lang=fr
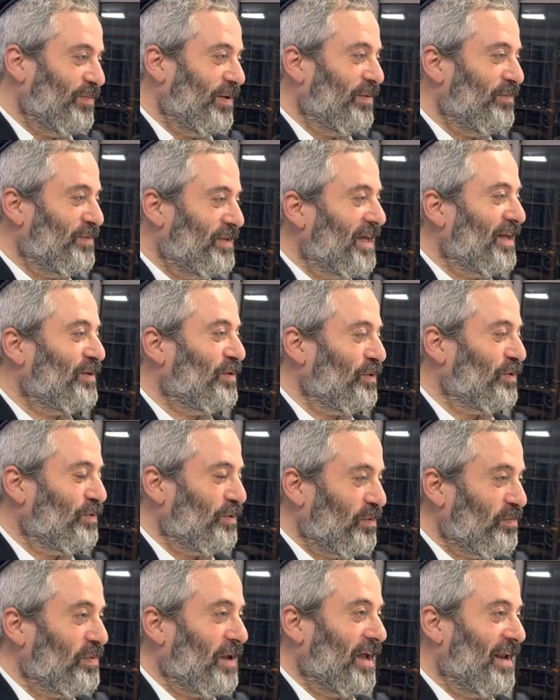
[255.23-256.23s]
me dire que
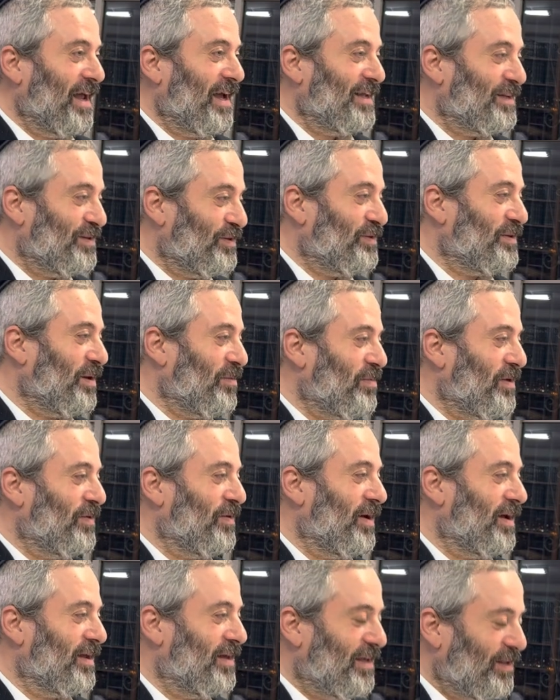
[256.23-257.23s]
ton père, il a raison, t'as pas le
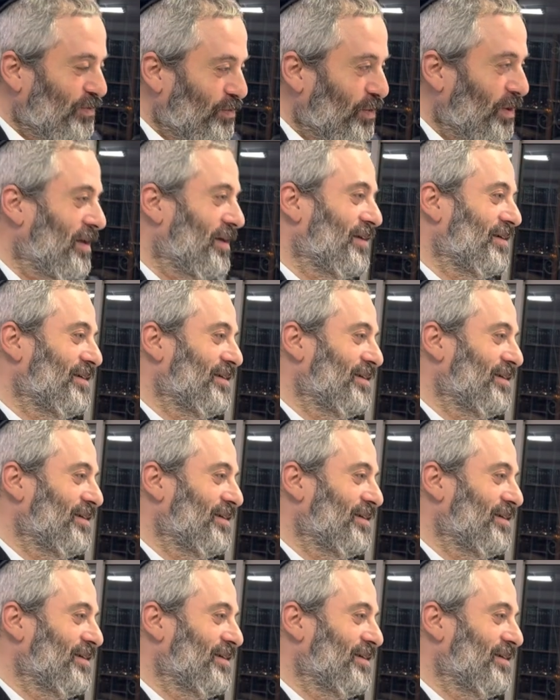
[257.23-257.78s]
droit. Qui tu es